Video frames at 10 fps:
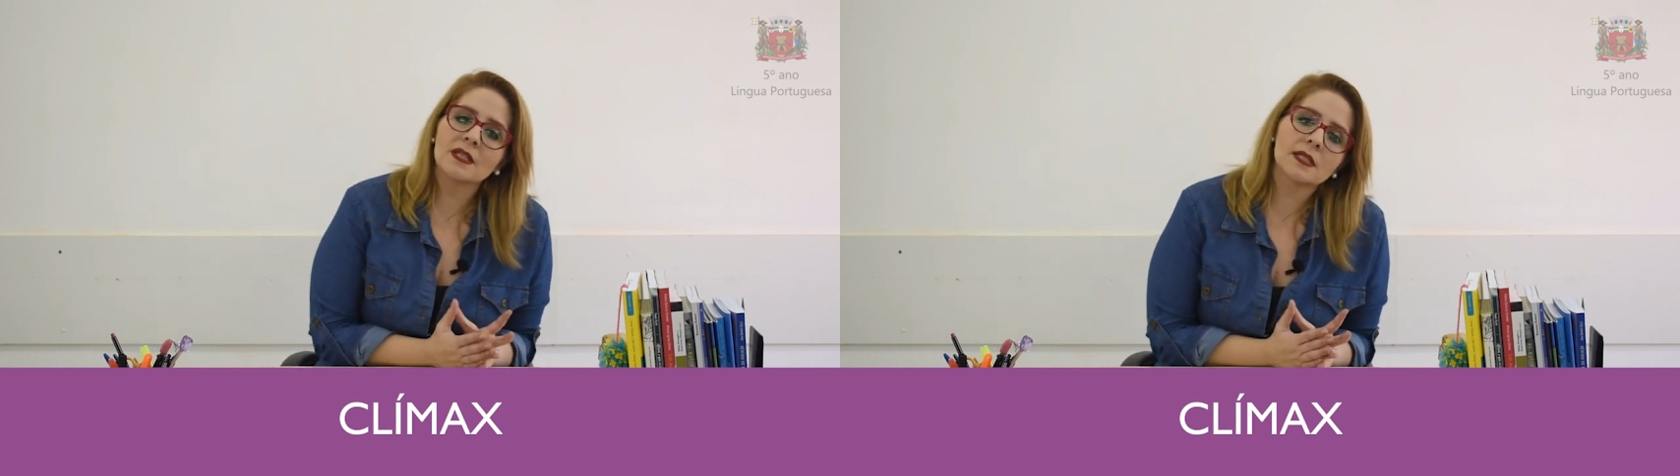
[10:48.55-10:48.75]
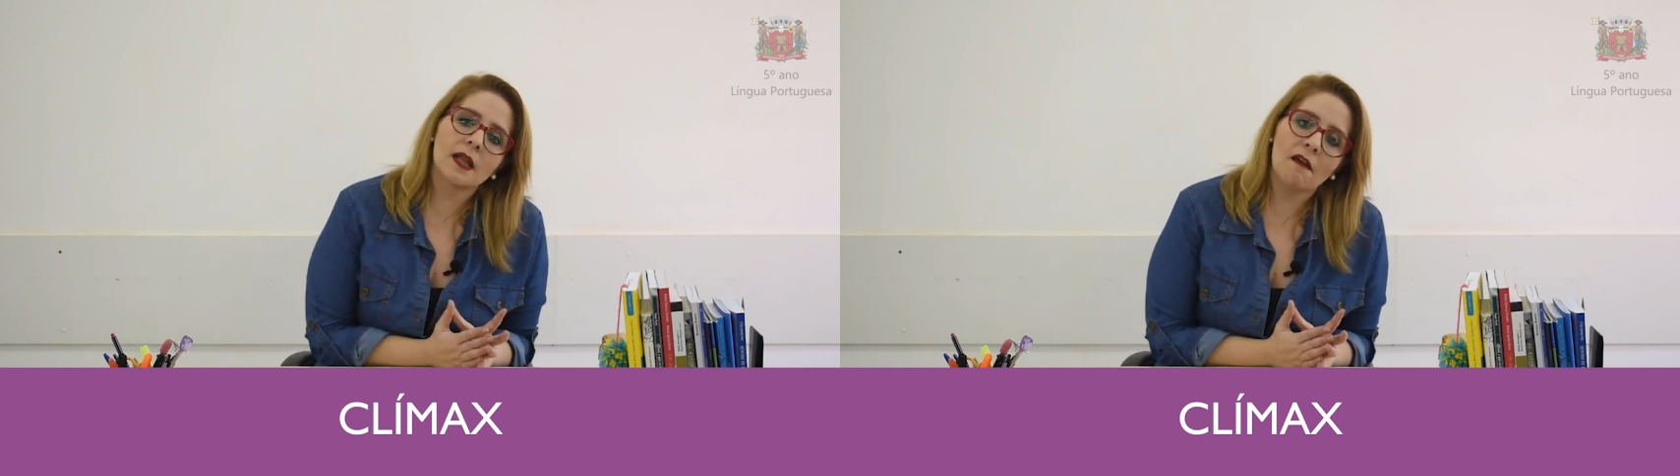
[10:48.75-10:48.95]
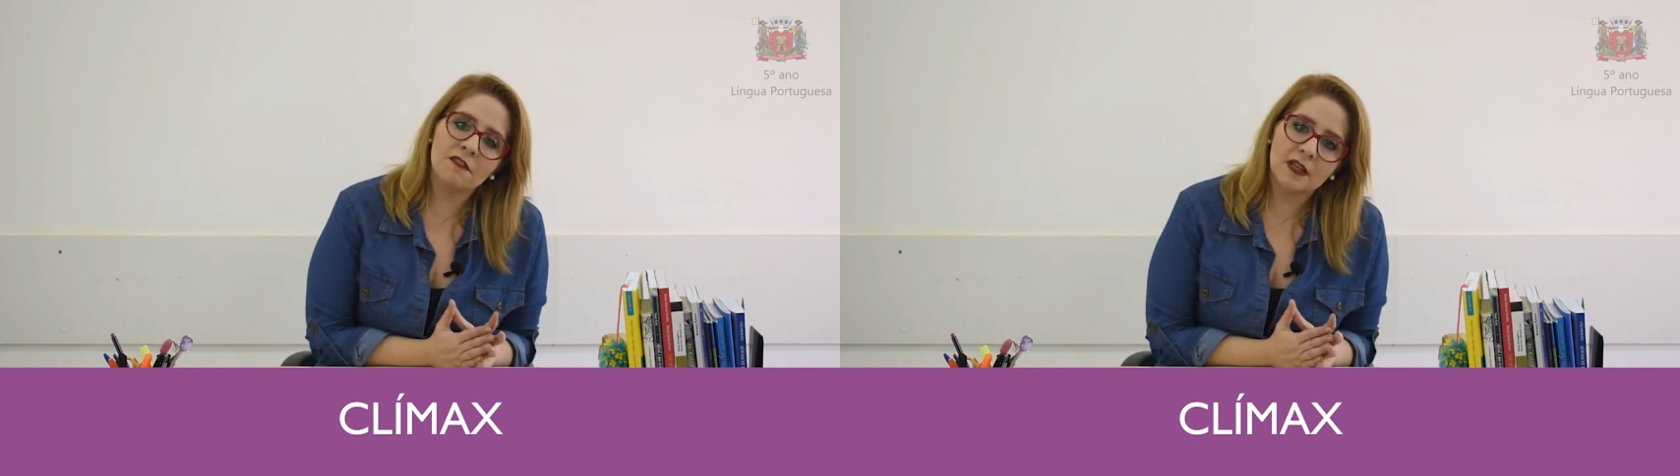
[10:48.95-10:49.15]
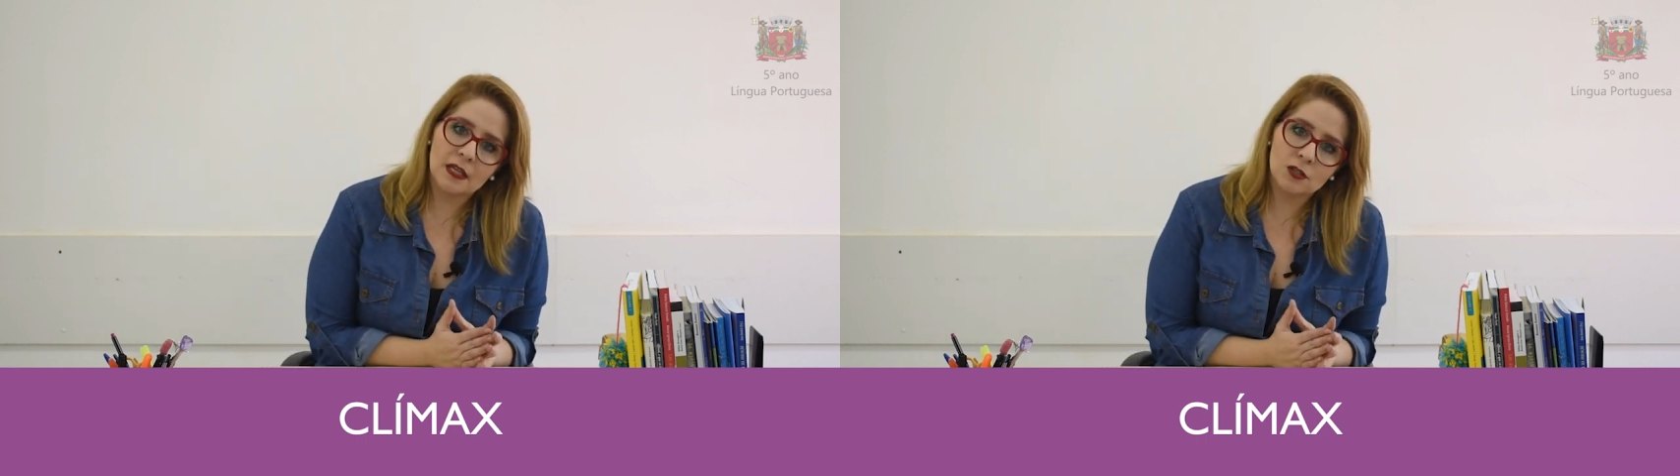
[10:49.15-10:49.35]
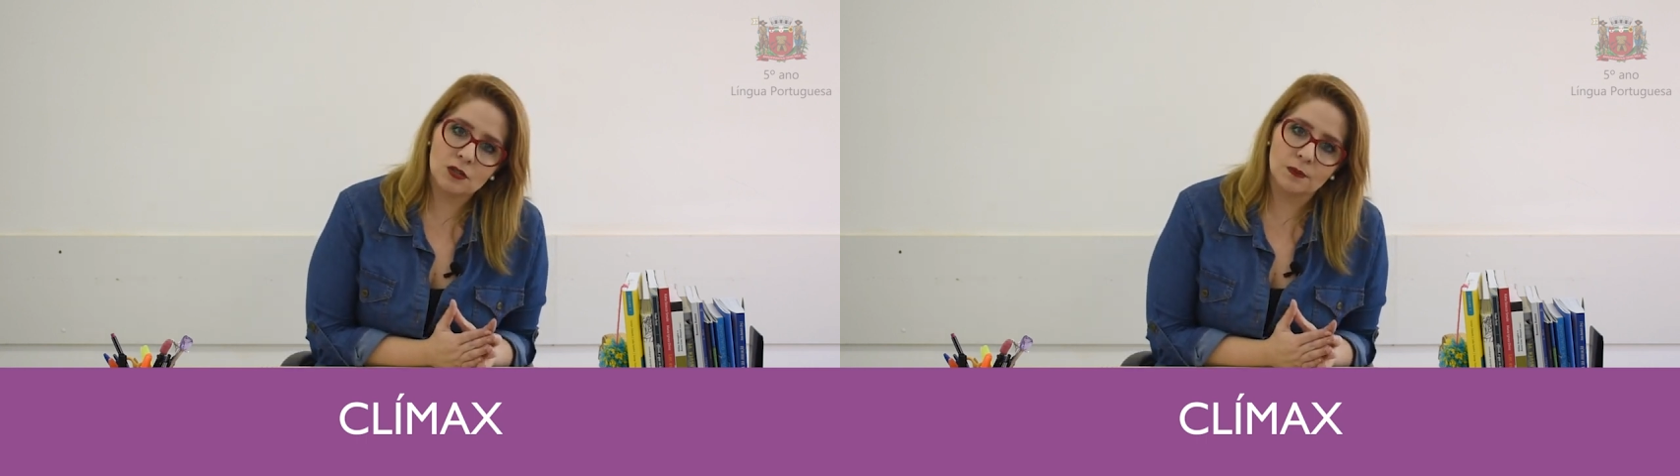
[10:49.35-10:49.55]
escreve
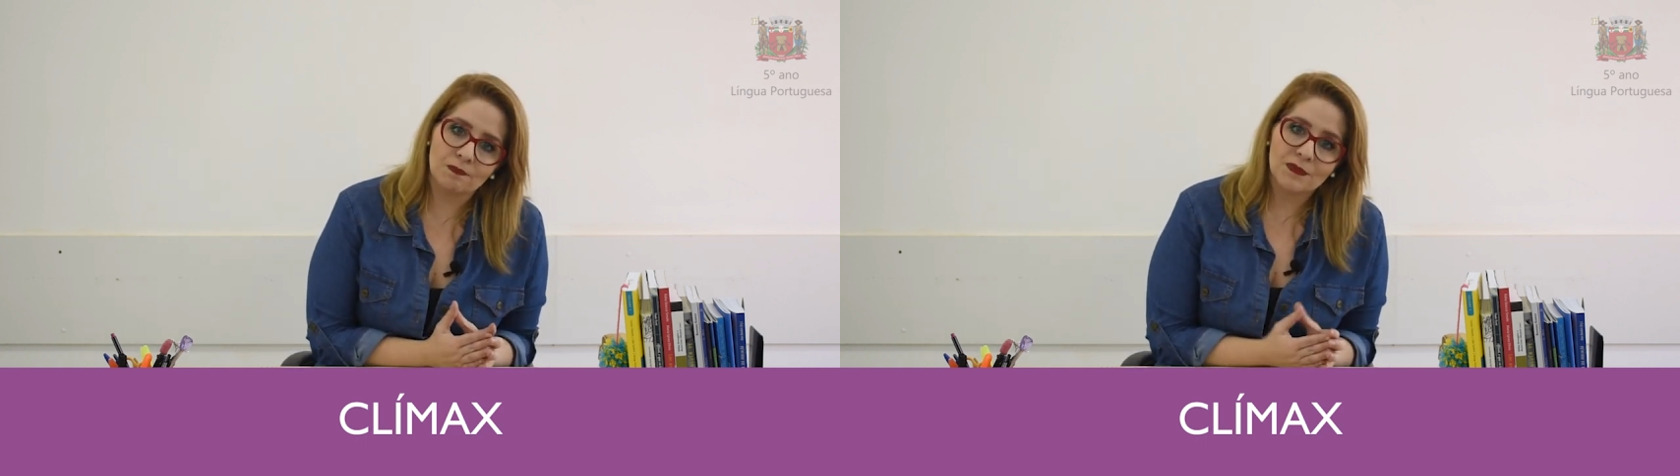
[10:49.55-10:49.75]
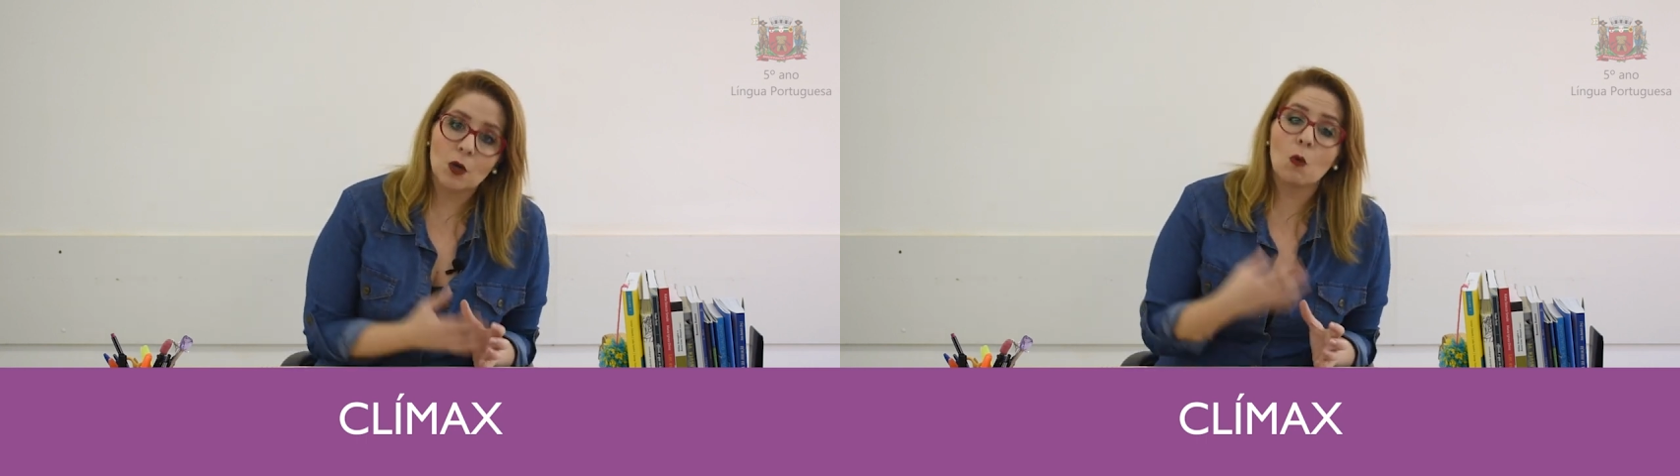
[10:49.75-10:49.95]
isso,